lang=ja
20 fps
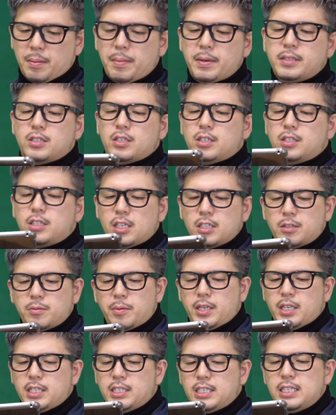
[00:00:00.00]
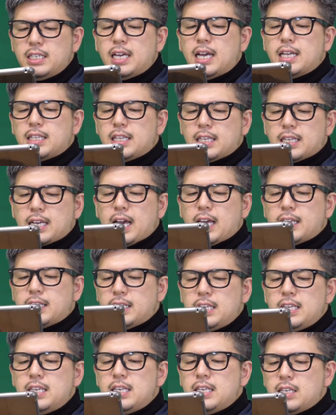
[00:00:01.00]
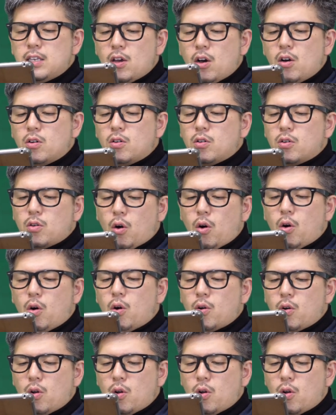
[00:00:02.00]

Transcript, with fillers: まずいち列目いちがにかい、に、よん、ご、